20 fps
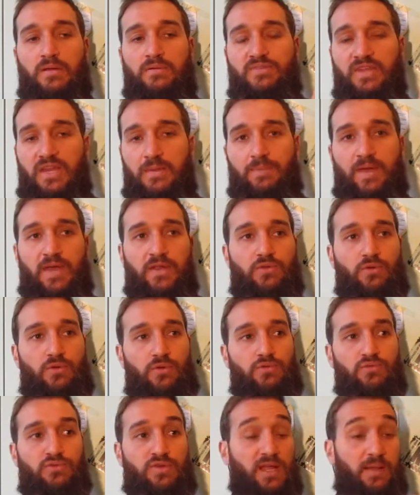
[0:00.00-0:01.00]
vi
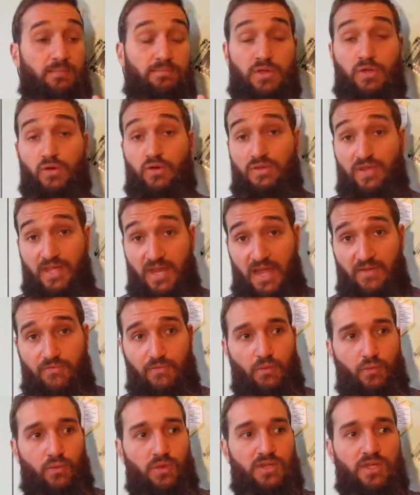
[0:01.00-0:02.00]
ripeto, cambierò il
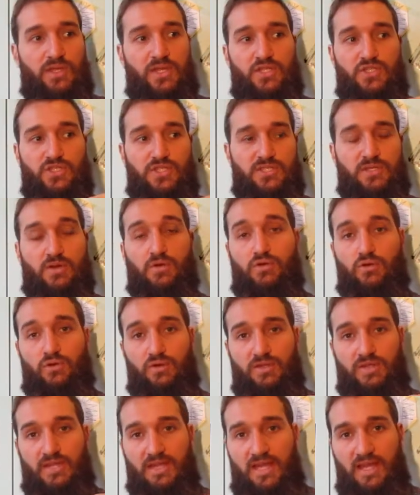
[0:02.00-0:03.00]
telefono, quindi registrerò
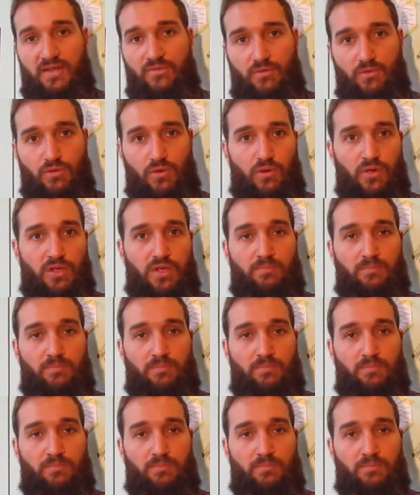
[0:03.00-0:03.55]
col telefono.